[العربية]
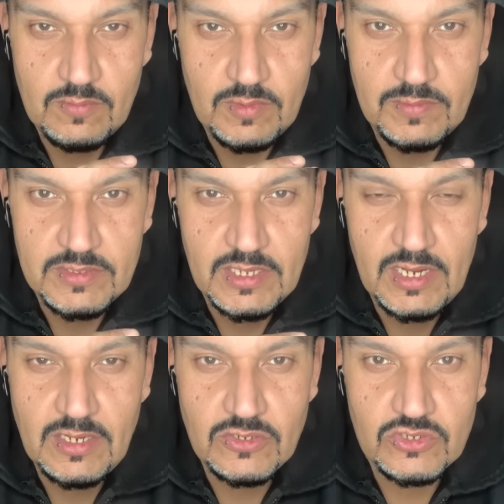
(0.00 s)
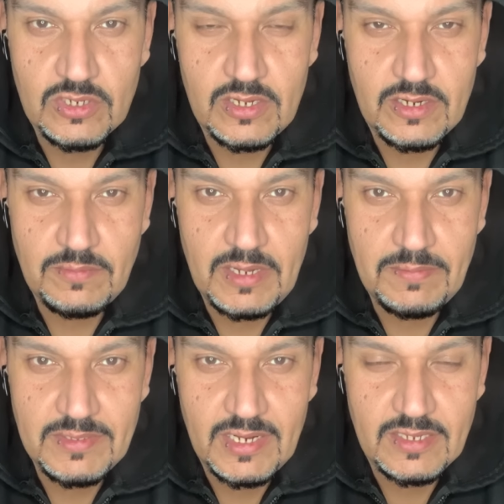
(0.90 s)
ما بتقلش غرابة
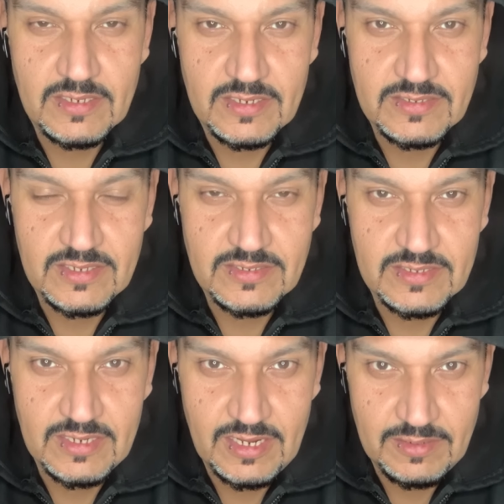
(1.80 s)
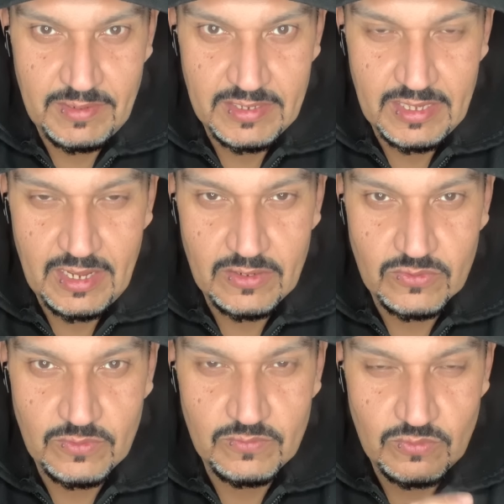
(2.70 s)
ابدا عن القصص اللي انا بحكيها
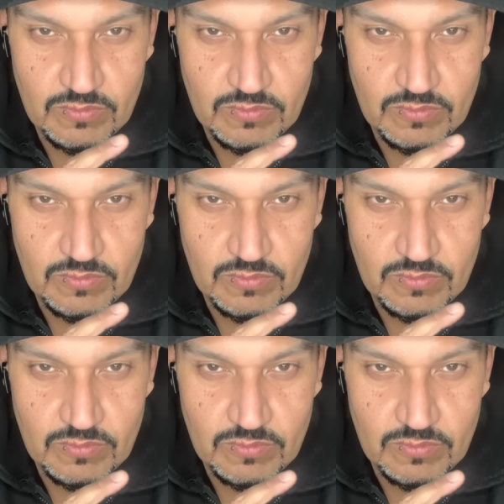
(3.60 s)
لكم